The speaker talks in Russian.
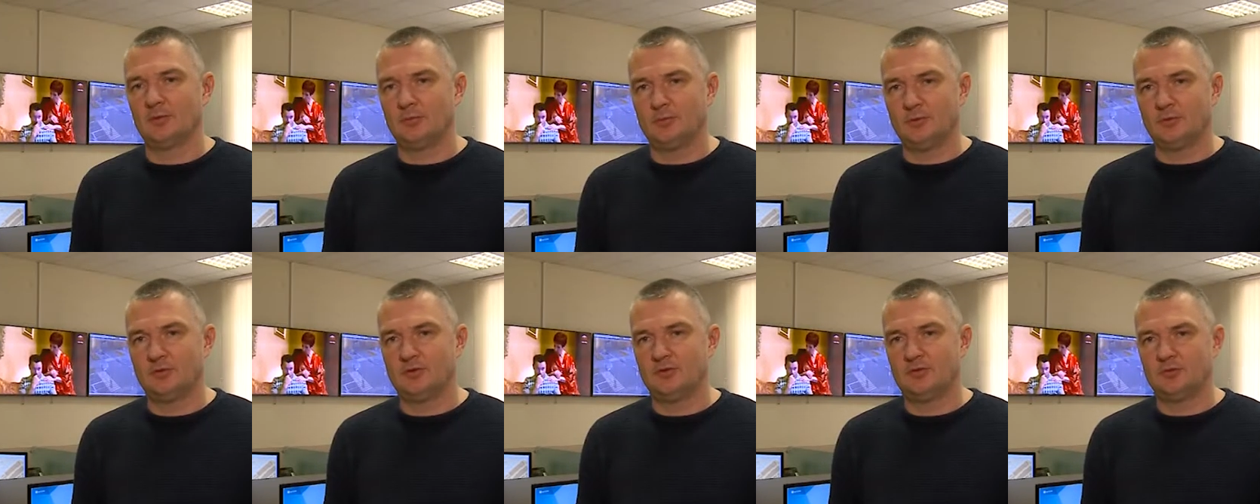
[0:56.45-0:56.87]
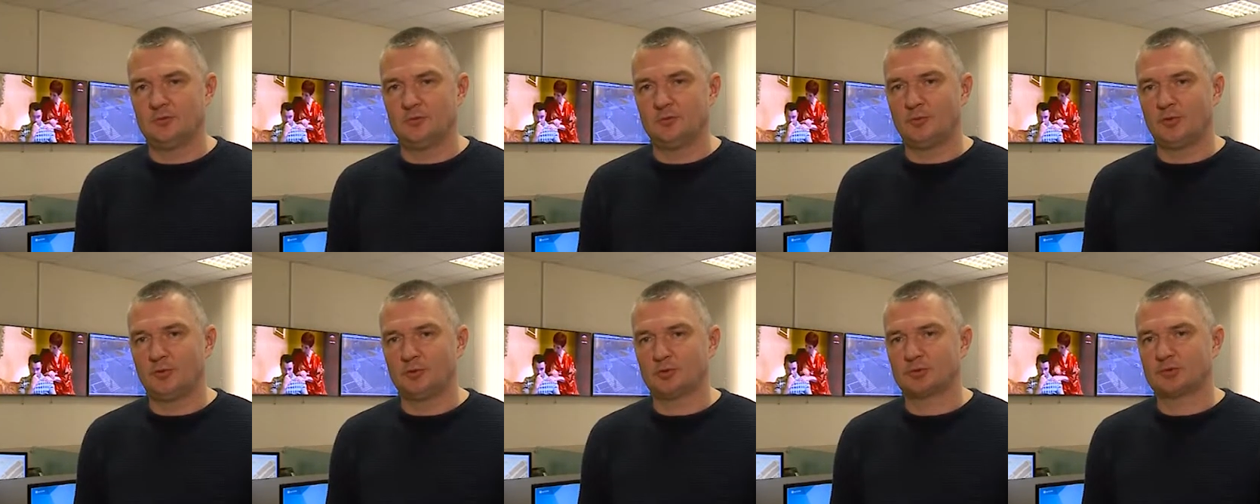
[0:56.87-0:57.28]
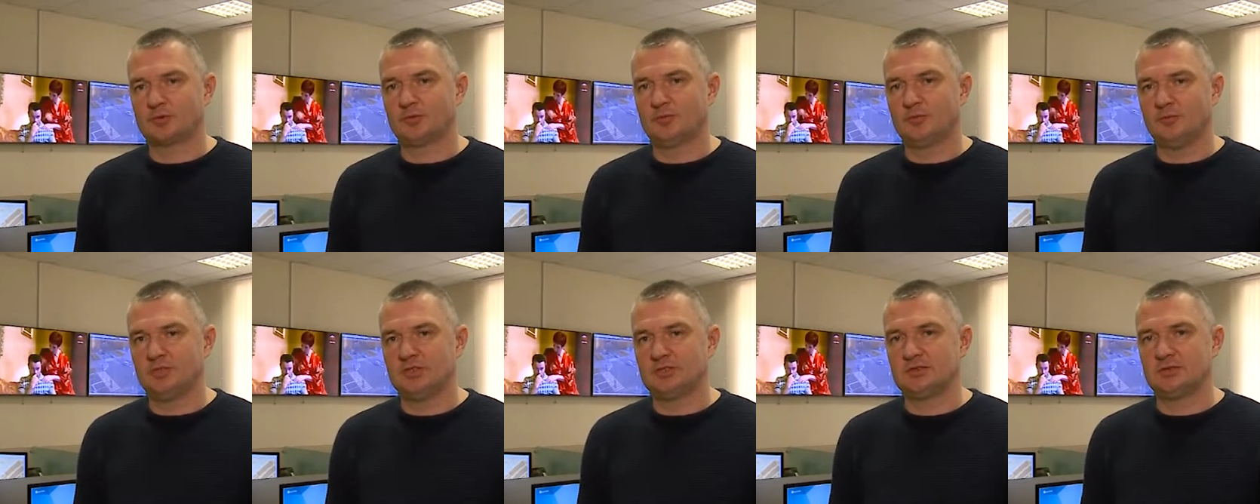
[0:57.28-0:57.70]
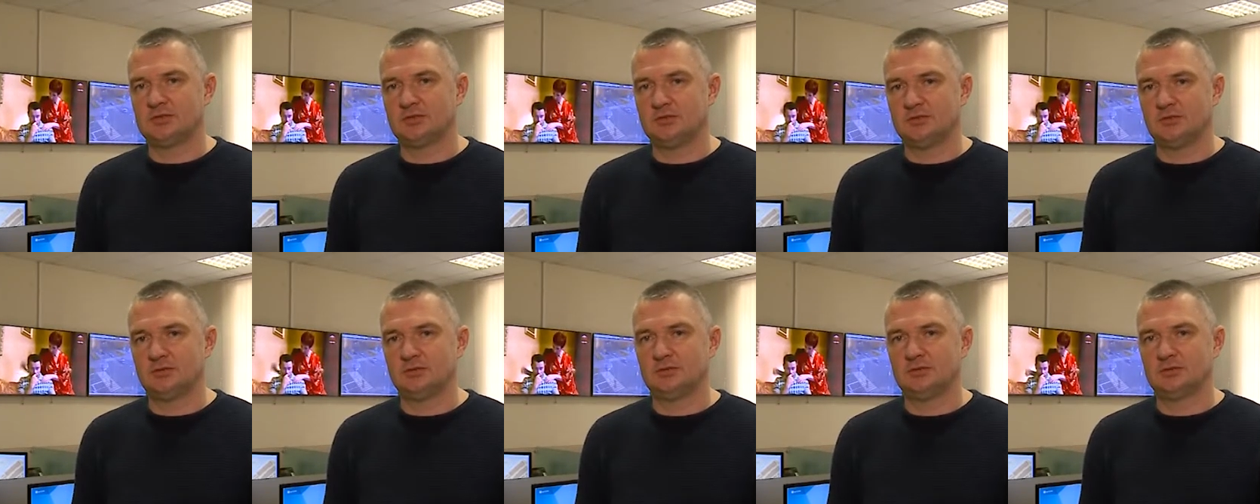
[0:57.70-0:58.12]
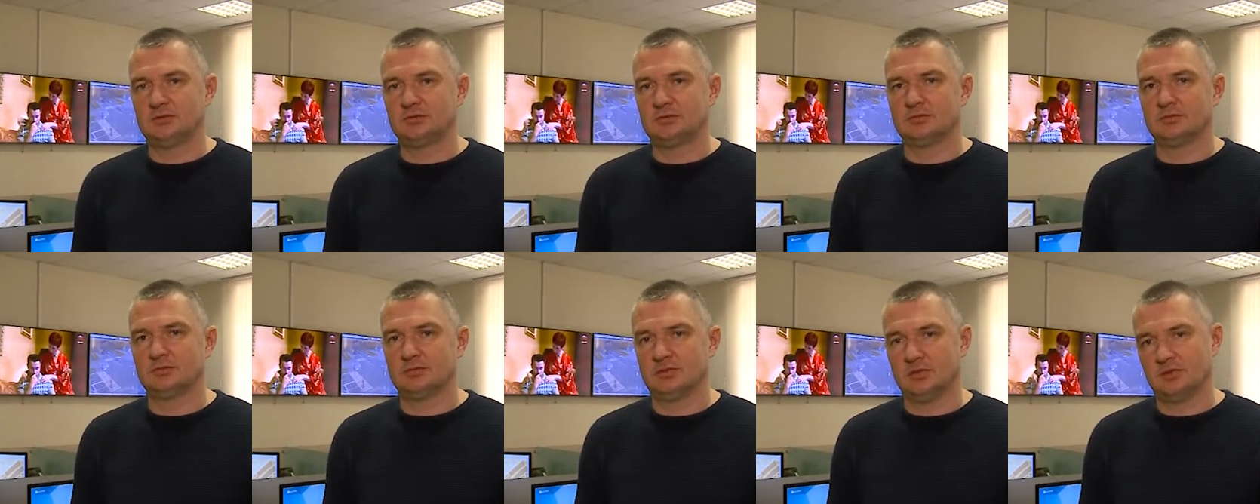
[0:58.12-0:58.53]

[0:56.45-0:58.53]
пути в неположенном месте и,